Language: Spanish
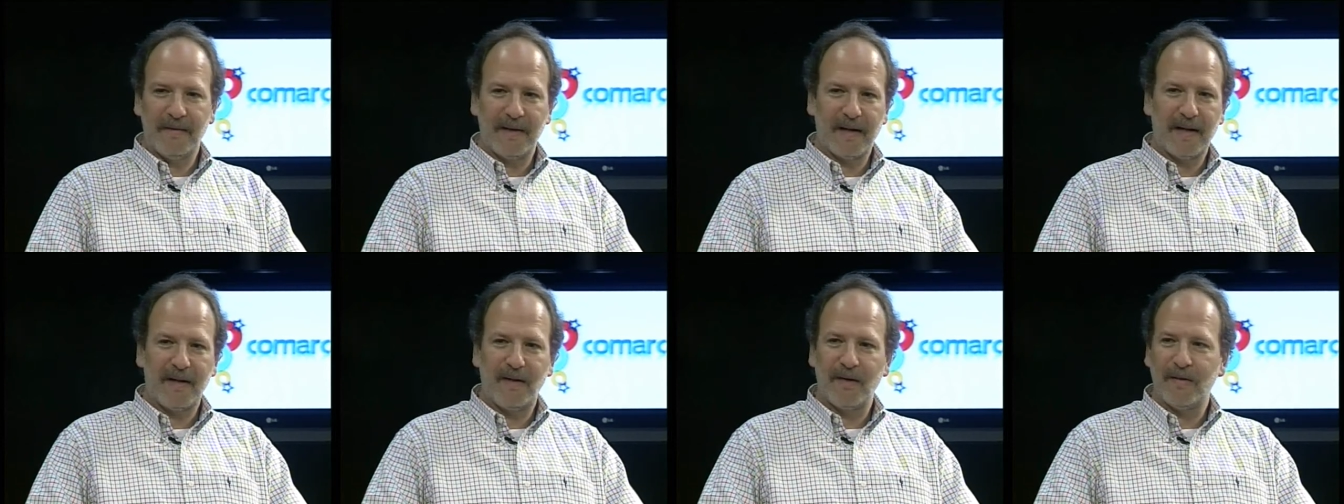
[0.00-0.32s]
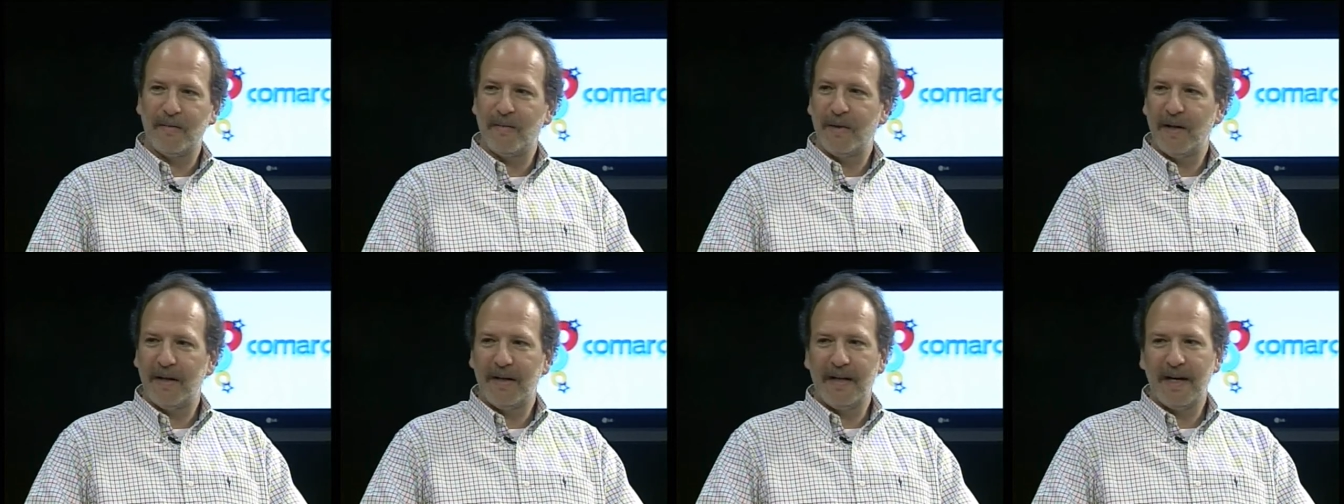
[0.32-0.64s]
radios
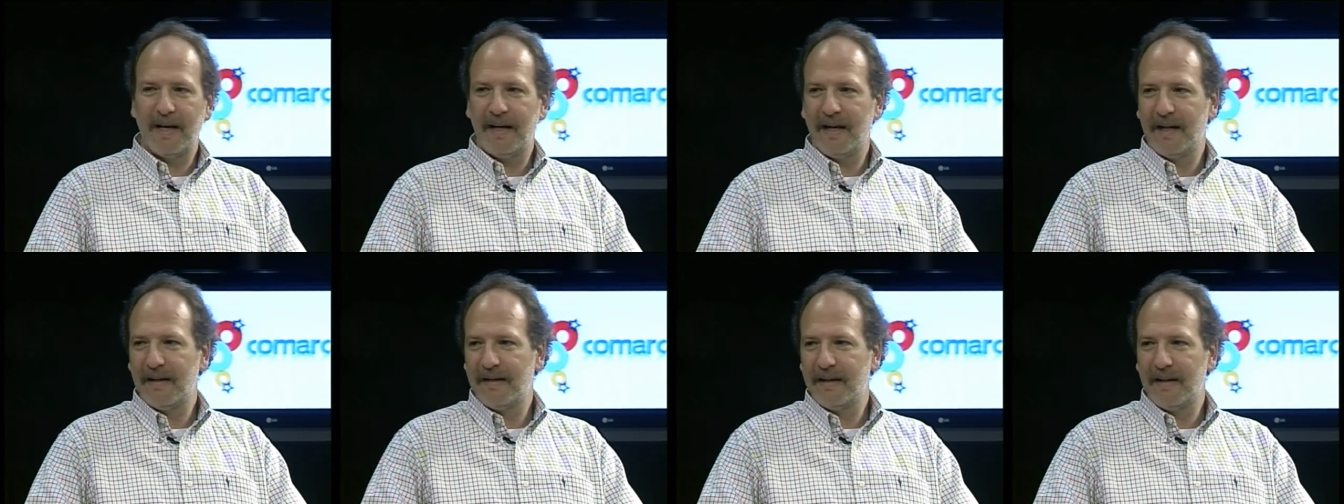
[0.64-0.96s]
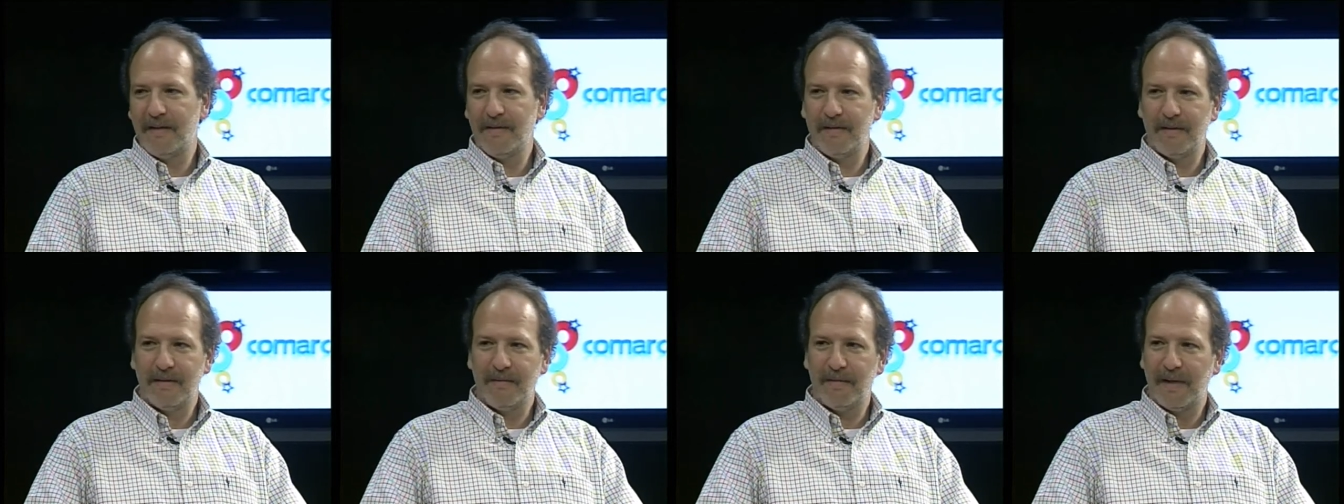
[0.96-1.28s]
comunitarias,
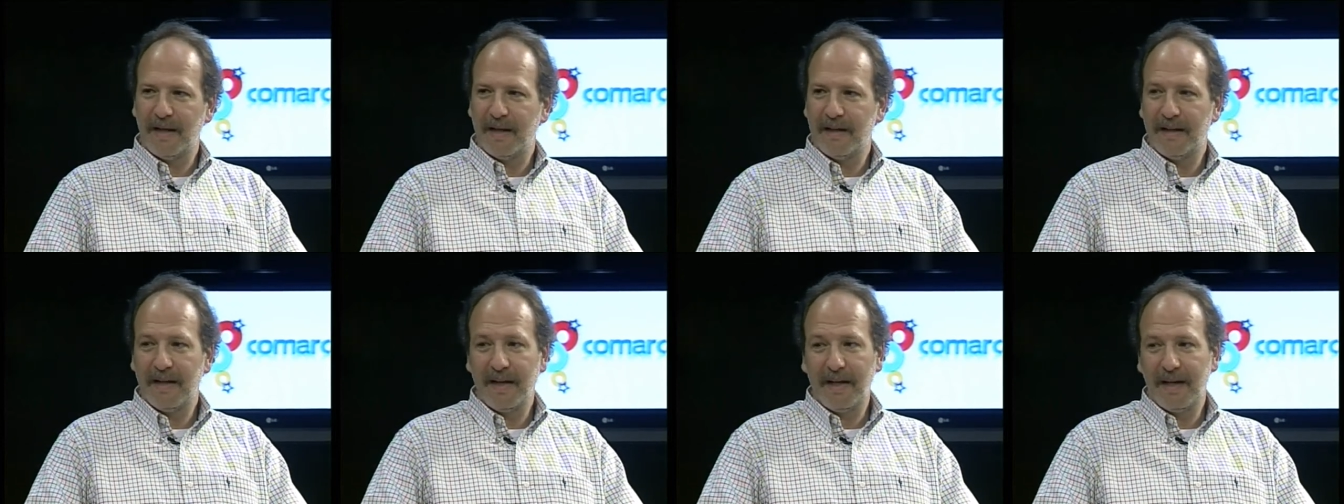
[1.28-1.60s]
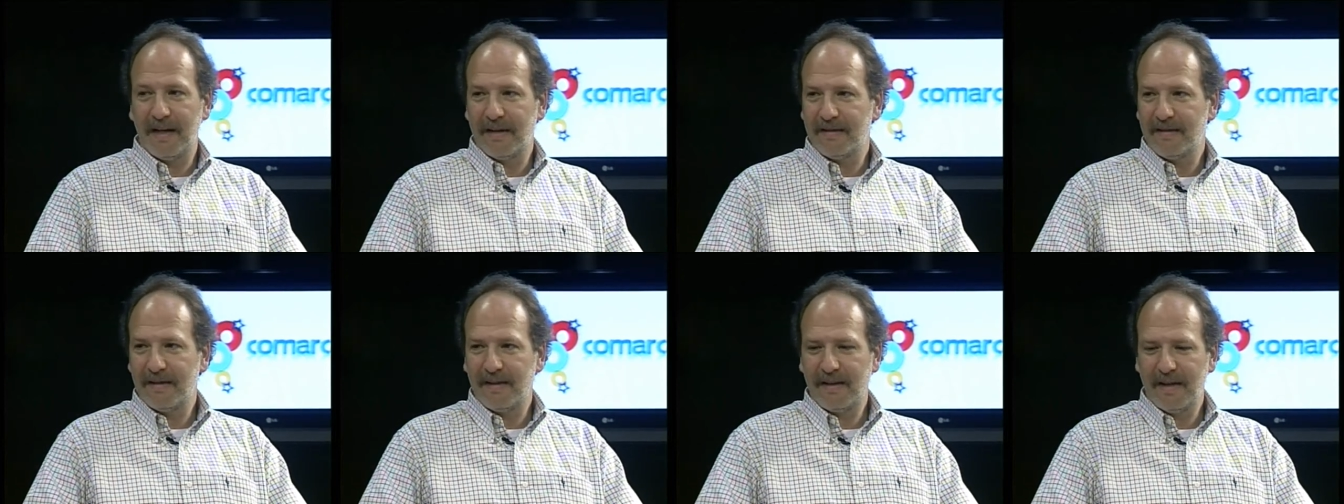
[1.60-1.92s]
televisión
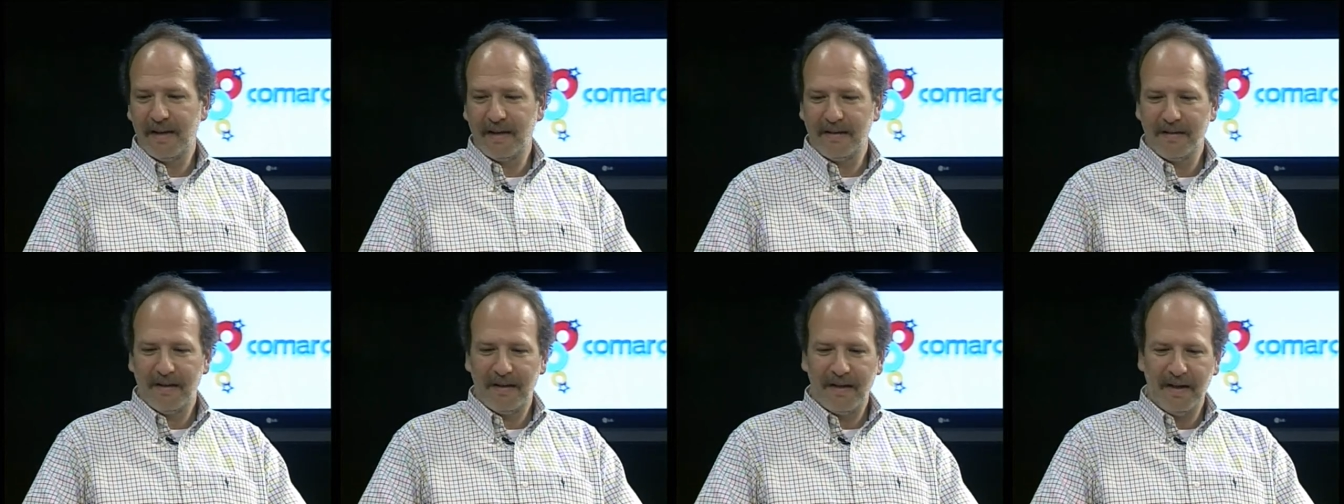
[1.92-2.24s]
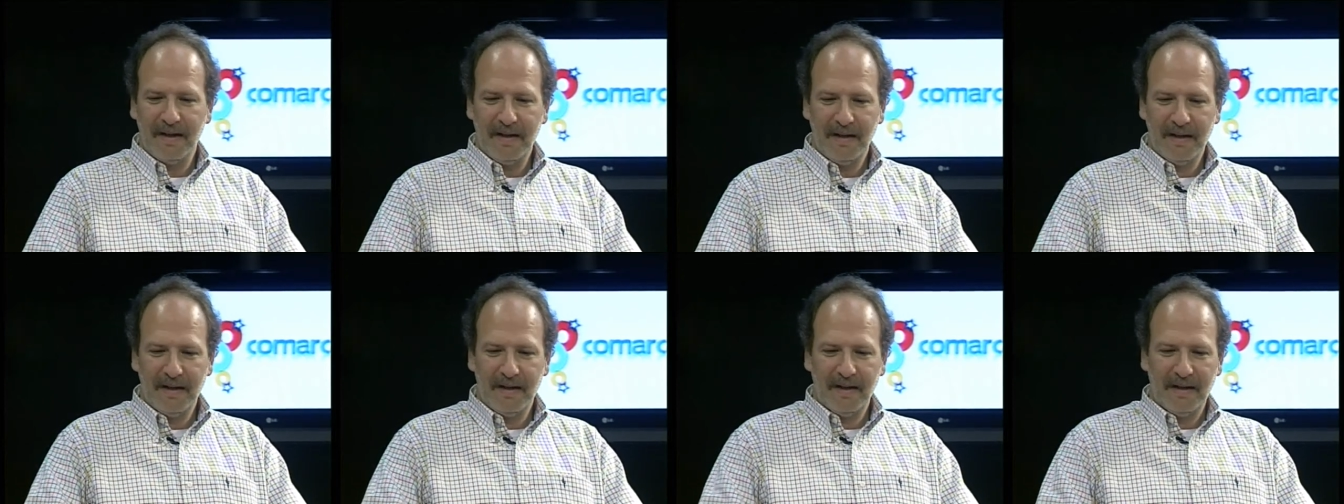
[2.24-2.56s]
piquetera, etcétera,
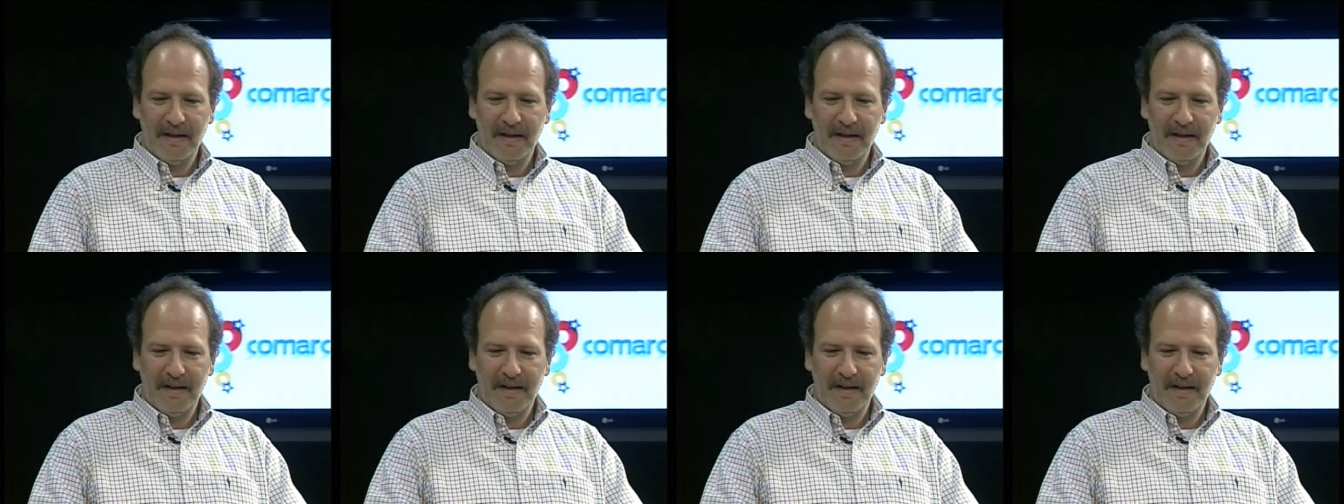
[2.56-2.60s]
etcétera.